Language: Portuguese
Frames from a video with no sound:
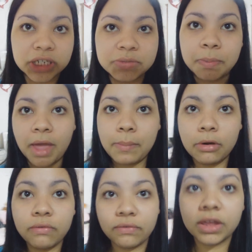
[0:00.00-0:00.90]
gente, porque é
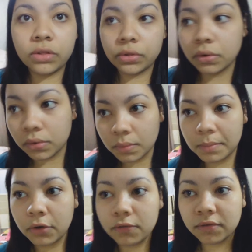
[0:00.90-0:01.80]
meu vício.
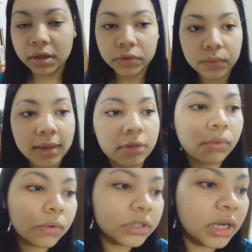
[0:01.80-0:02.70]
Meu vício é
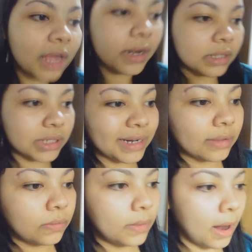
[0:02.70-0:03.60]
suco de laranja
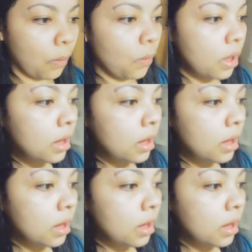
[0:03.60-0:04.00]
natural.